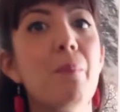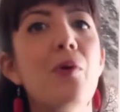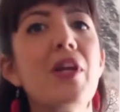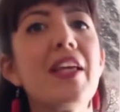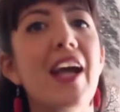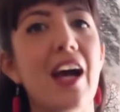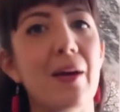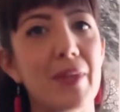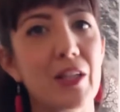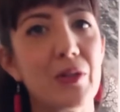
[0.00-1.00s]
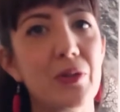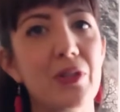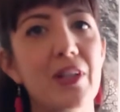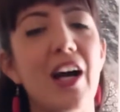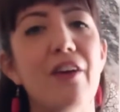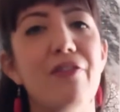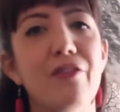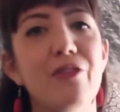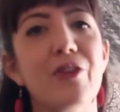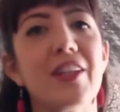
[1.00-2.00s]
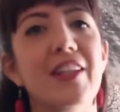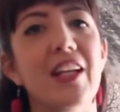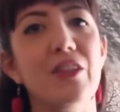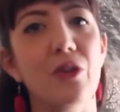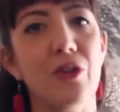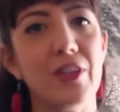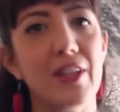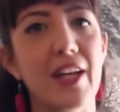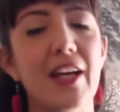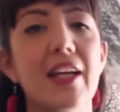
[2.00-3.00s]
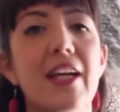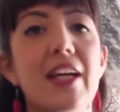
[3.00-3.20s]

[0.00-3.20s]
poligamico a favore della donna